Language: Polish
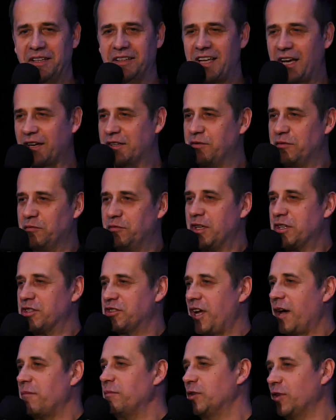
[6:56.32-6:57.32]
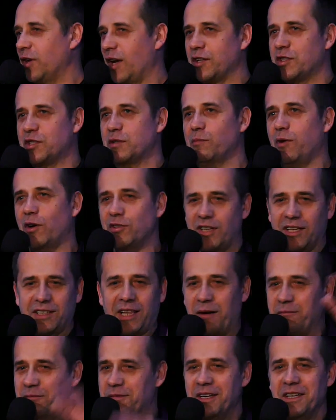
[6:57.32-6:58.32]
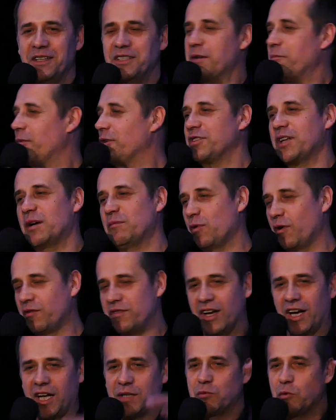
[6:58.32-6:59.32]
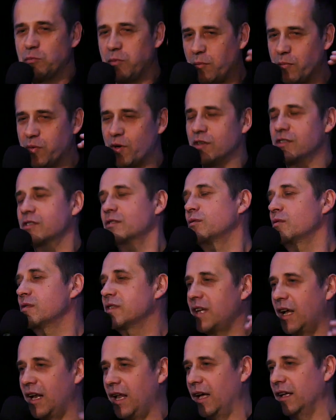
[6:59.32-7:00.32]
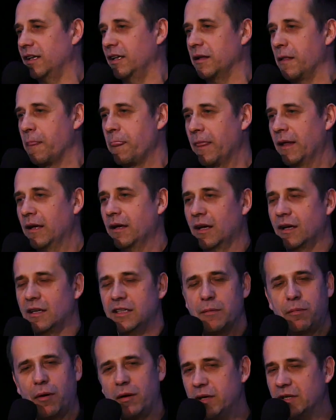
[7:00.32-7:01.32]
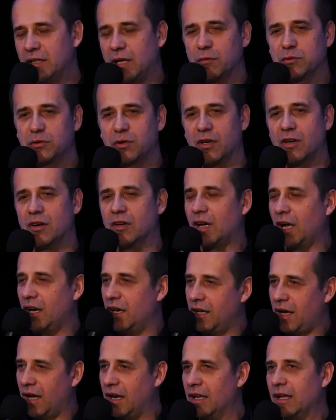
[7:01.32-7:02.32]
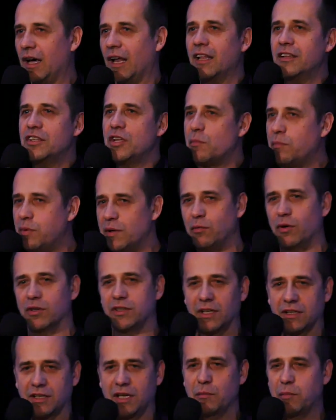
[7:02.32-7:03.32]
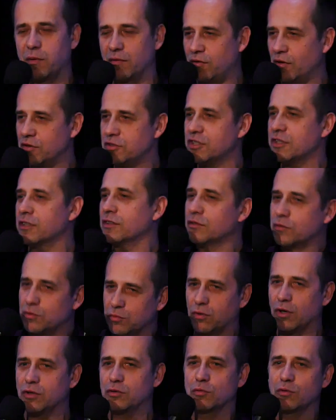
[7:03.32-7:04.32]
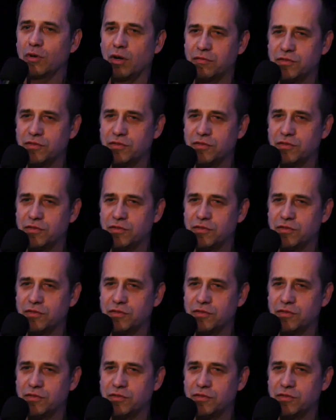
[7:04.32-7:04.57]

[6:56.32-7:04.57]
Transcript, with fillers: Jak wjeżdżamy do Boża, tam nie można było wjechać, był po prostu zalany. Nie pamiętam, który rok, ale, ale, ale nie było takiej powodzi długo, długo